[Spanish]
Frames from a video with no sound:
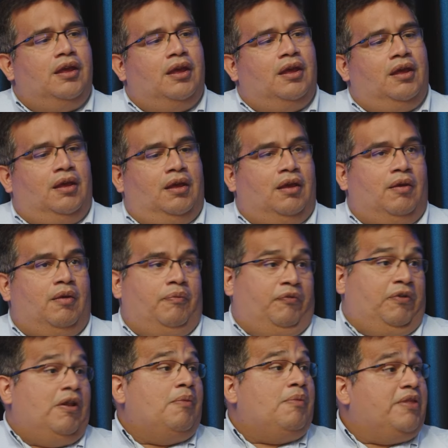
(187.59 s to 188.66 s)
eh,
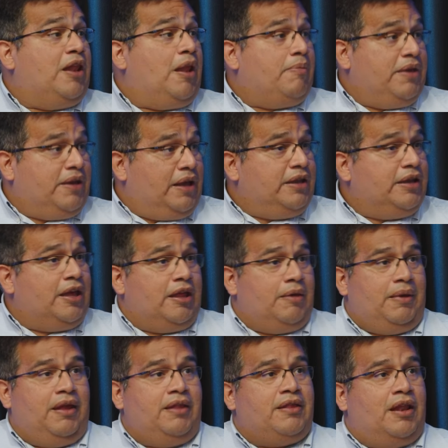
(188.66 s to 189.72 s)
finalmente la mecánica de
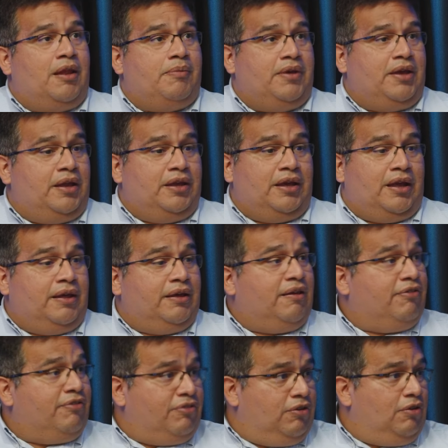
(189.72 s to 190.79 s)
venta, la mecánica de
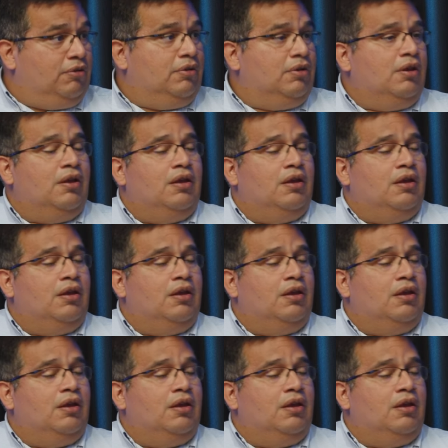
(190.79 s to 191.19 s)
gestión